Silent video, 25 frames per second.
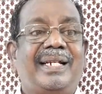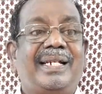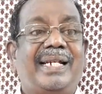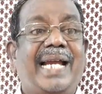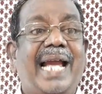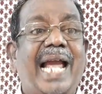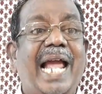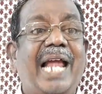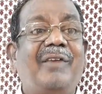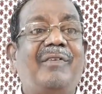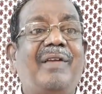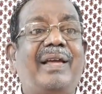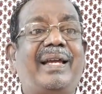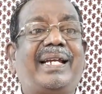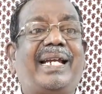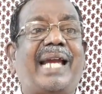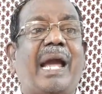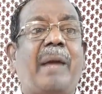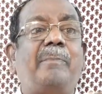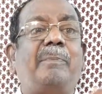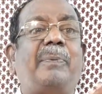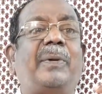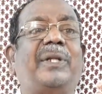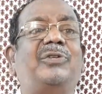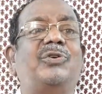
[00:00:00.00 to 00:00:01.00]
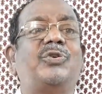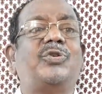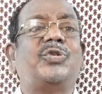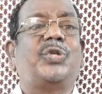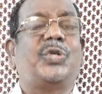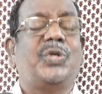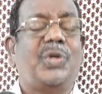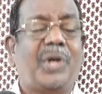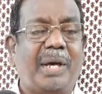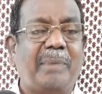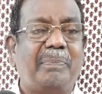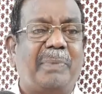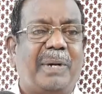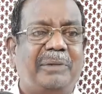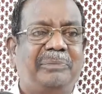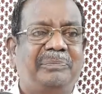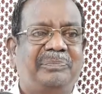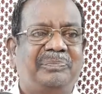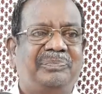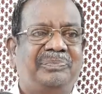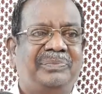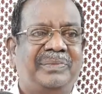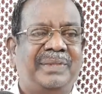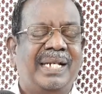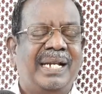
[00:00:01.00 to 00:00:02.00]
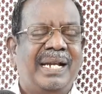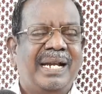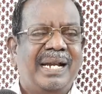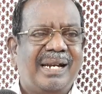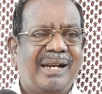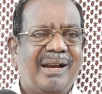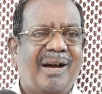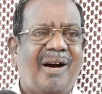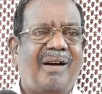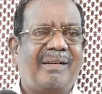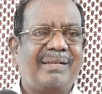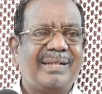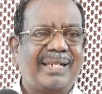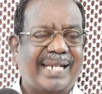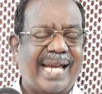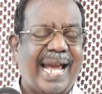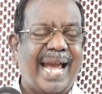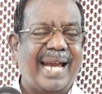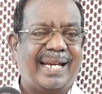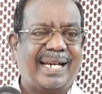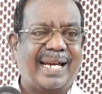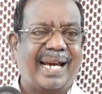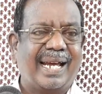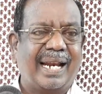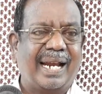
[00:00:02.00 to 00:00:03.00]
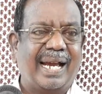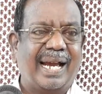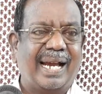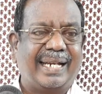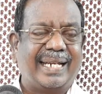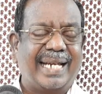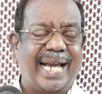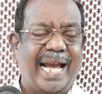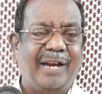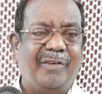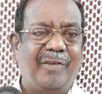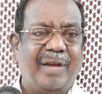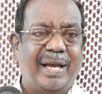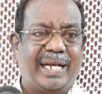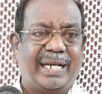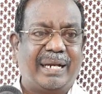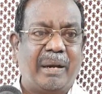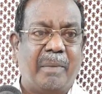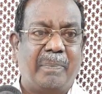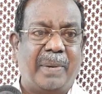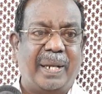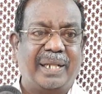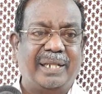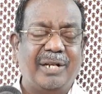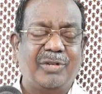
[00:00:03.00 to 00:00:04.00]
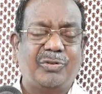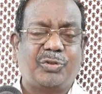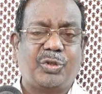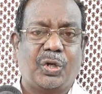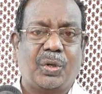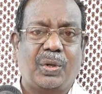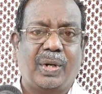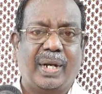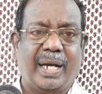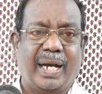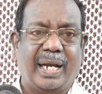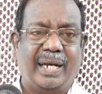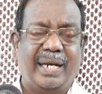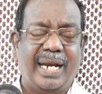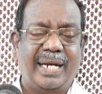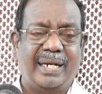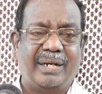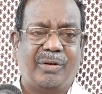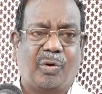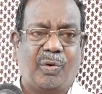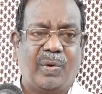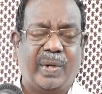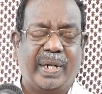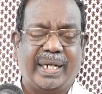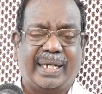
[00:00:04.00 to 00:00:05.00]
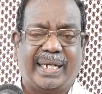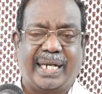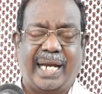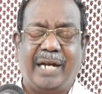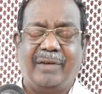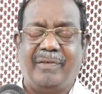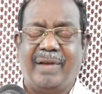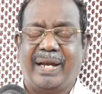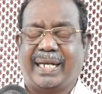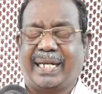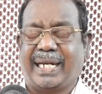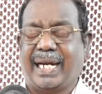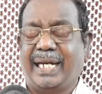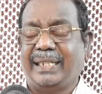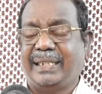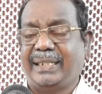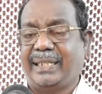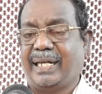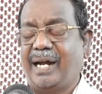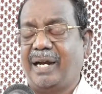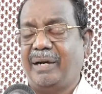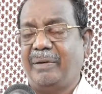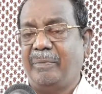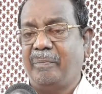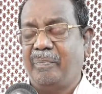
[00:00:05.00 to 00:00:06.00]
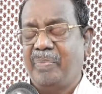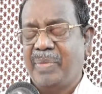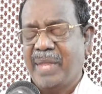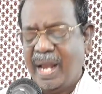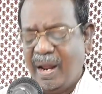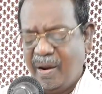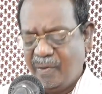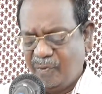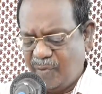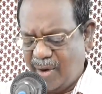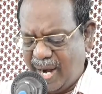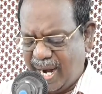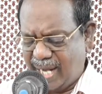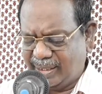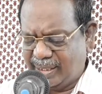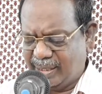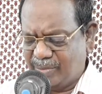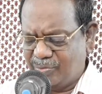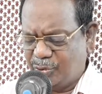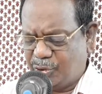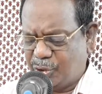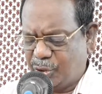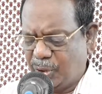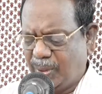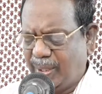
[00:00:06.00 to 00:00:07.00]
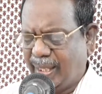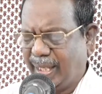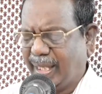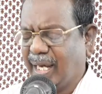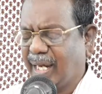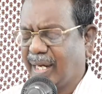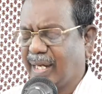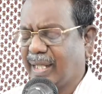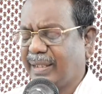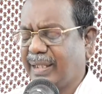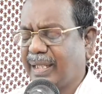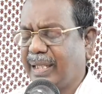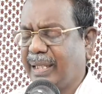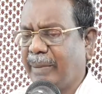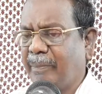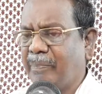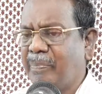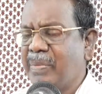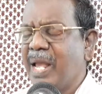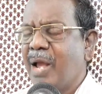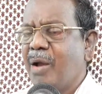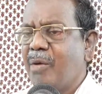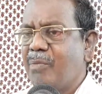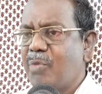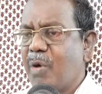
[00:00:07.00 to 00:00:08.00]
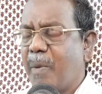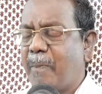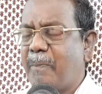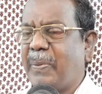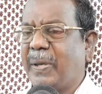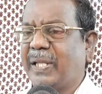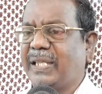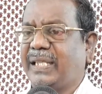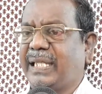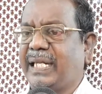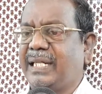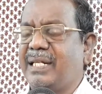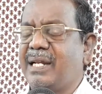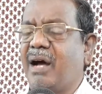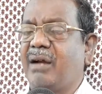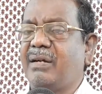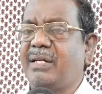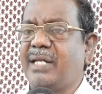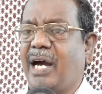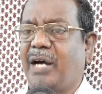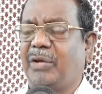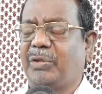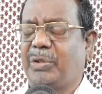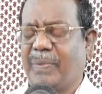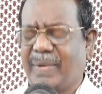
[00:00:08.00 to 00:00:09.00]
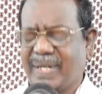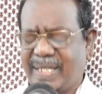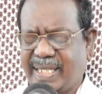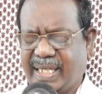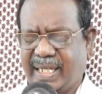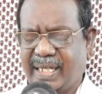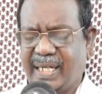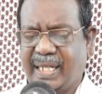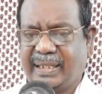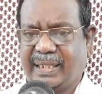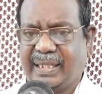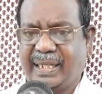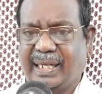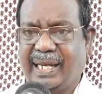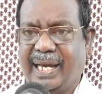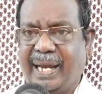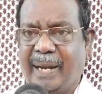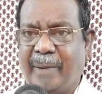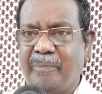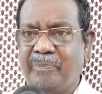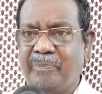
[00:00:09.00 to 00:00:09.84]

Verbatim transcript: கேள்வி கேட்பது சுலபம் நாம் கேட்கிற கேள்விக்கு பதில் சொல்லுங்கள் என்று ஒரு கேள்வி கேட்டான் வேதம் சொல்லுகிறது முப்பத்தி நான்காவது வசனத்தில்